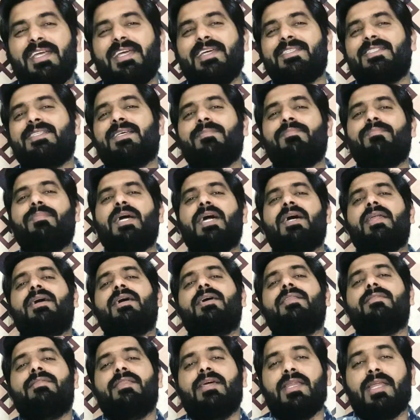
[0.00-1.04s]
ये सब
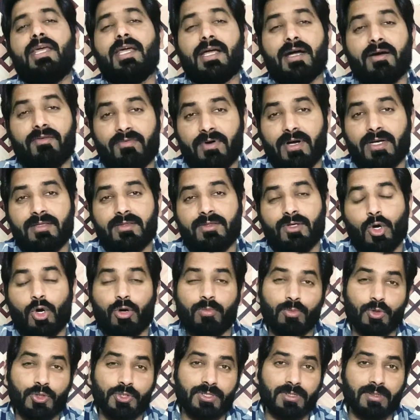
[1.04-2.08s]
बयान देने का वक्त और
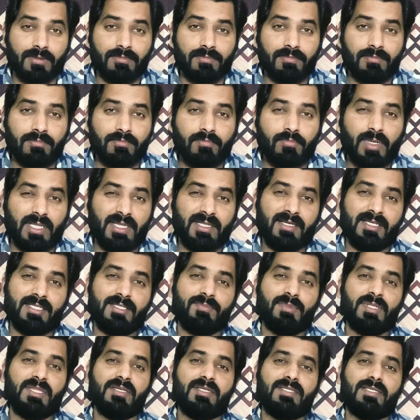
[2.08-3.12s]
मौसम
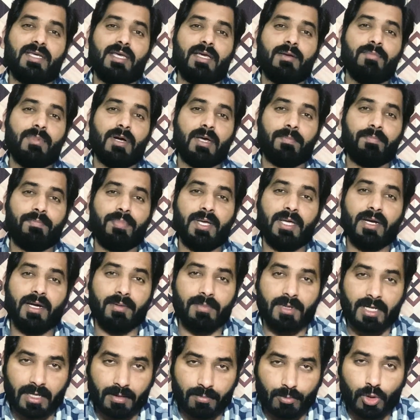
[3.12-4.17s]
बदकिस्मती से एक बार फिर
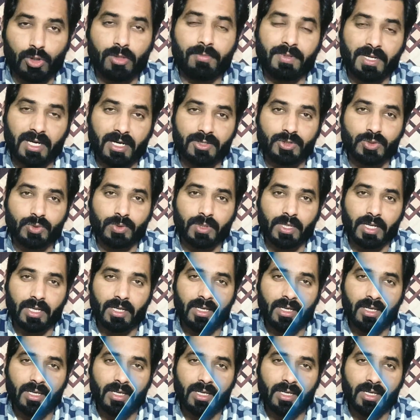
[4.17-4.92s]
हमारे मुल्क पे आ चुका